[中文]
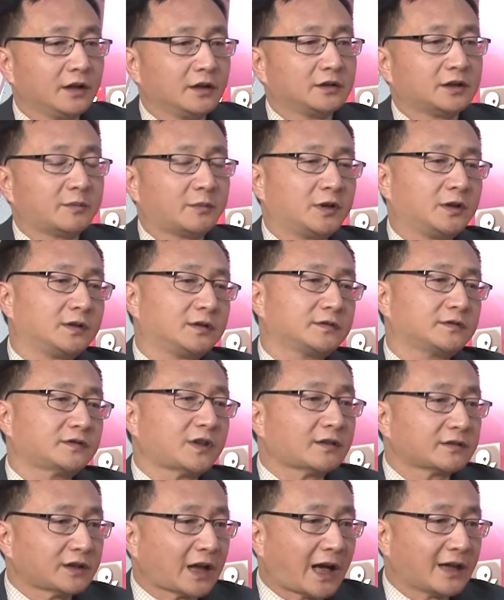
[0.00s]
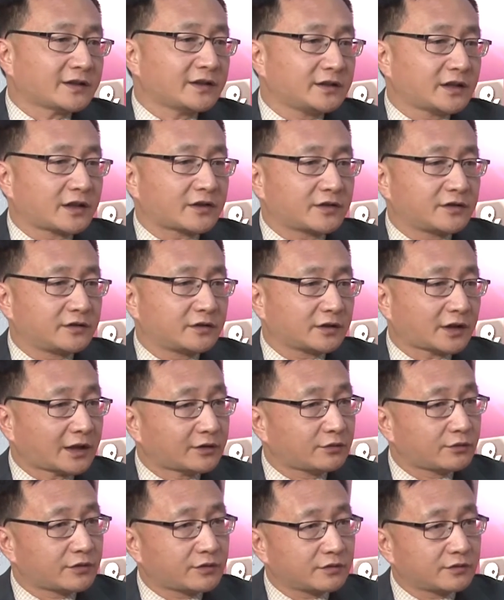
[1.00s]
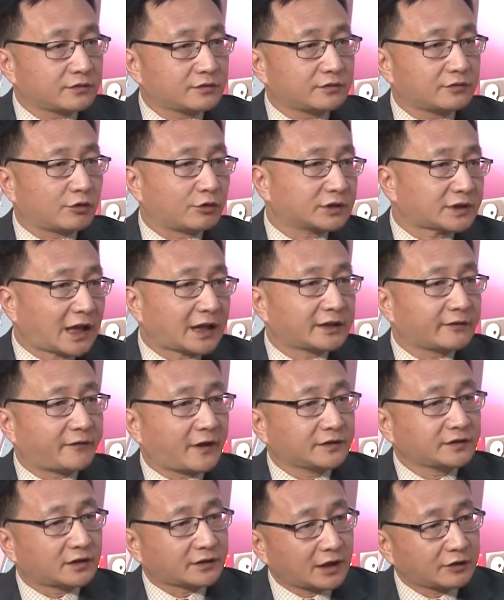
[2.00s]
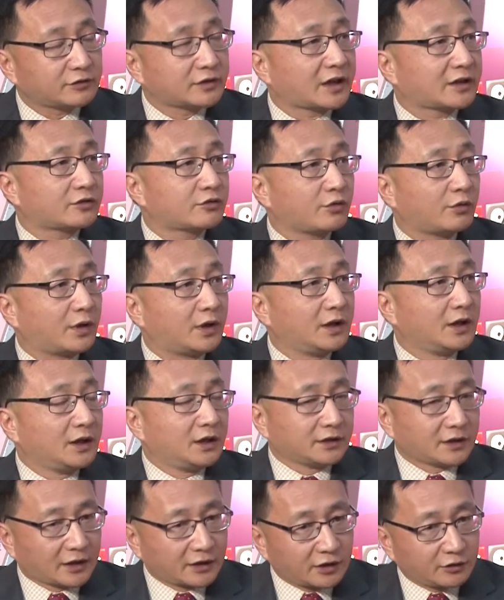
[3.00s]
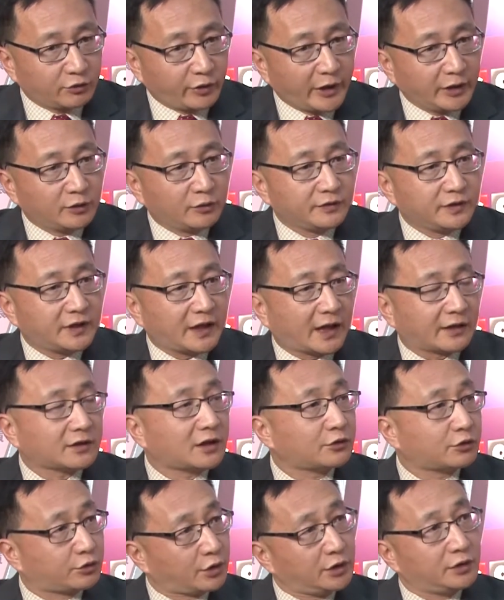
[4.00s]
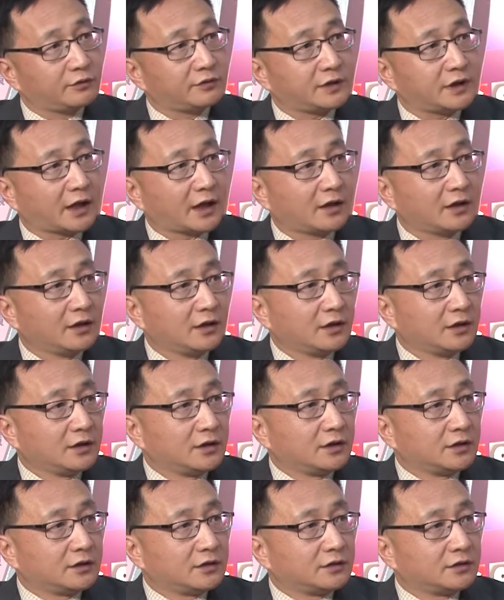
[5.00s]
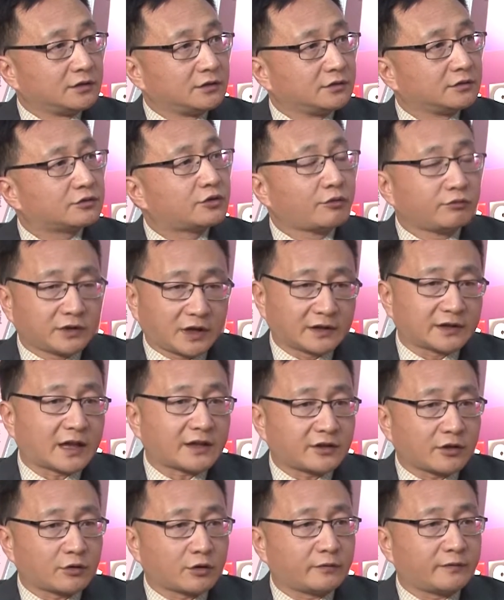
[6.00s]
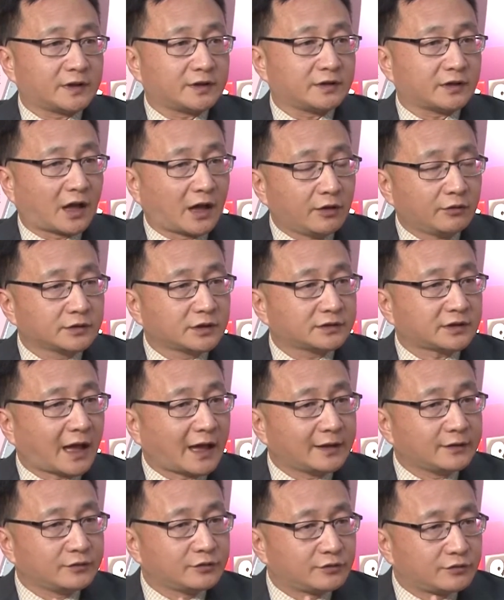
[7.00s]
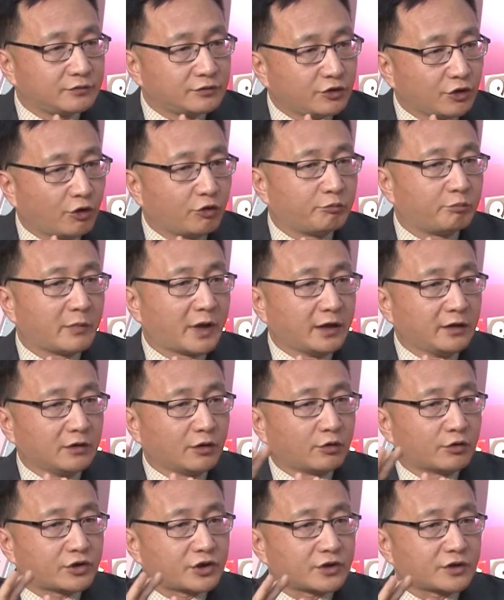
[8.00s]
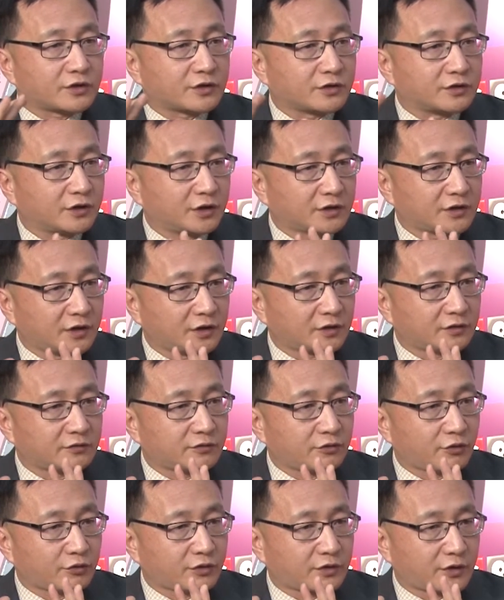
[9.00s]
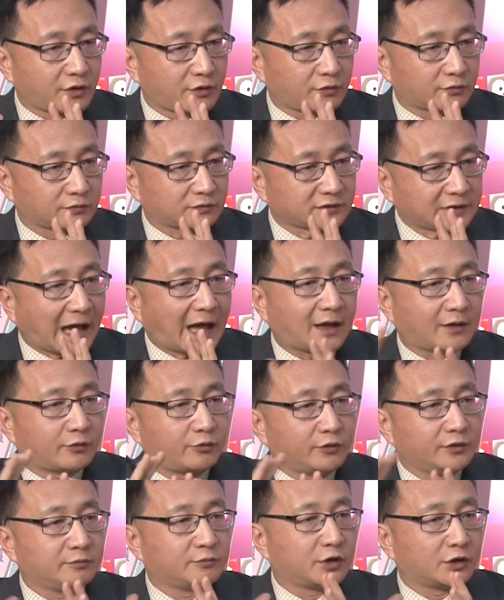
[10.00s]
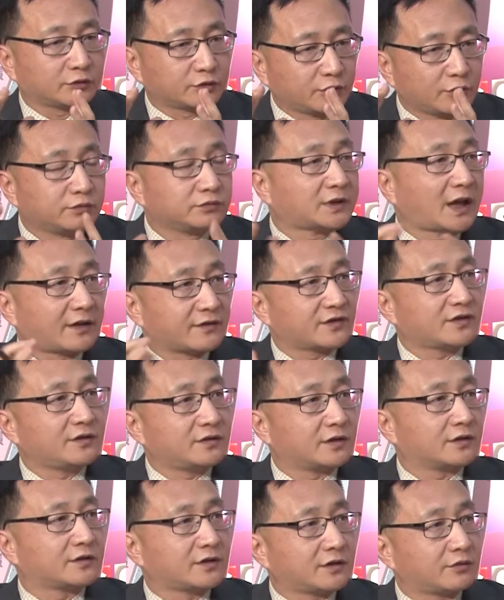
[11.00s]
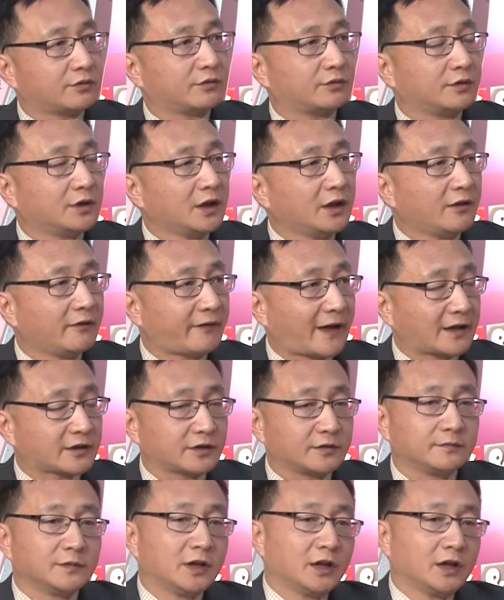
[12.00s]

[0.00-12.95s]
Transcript: 那么像他这件事情呢，他就是有个大的方向，他就在做，他能推动一点他就推动一点。重点在解决问题。重点在解决问题。然后呢，他又没有使得这个就是这种大规模动荡性的这种发生。